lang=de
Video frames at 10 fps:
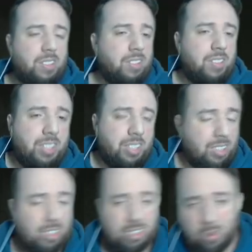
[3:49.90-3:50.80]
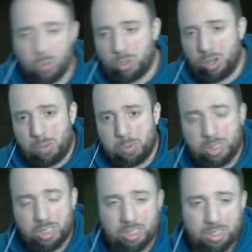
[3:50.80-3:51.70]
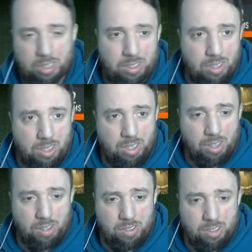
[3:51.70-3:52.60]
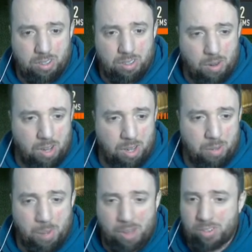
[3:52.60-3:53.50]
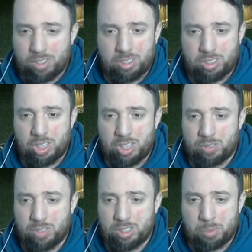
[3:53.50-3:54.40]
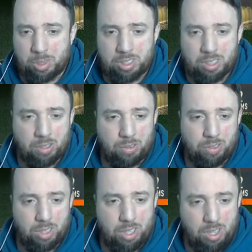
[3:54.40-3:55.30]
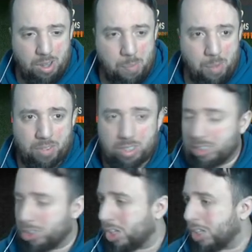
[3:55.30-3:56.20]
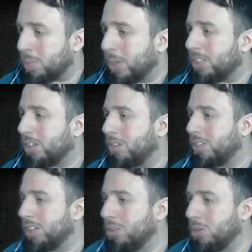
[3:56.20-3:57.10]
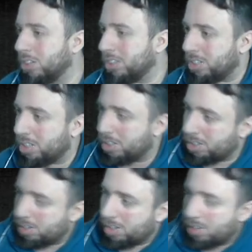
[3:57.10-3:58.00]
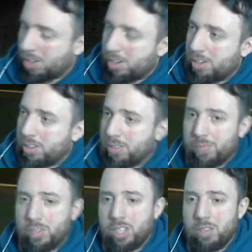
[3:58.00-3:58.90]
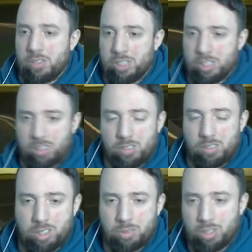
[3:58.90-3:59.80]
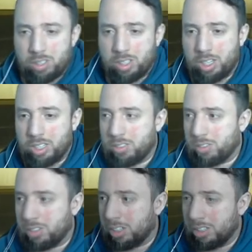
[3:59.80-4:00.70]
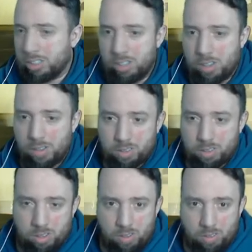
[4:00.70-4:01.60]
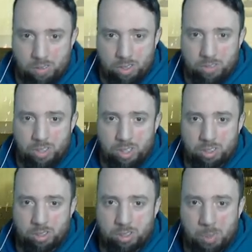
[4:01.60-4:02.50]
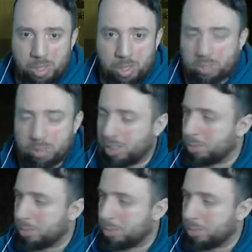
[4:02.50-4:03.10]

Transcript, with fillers: Das ist unglaublich, Alter. Ach, machen wir scheiß jetzt aber jetzt drauf. Machen wir diese Scheißpacks auf und dann gut ist. Gehen wir wieder in die Woche rein und dann wird es wieder normal Story Games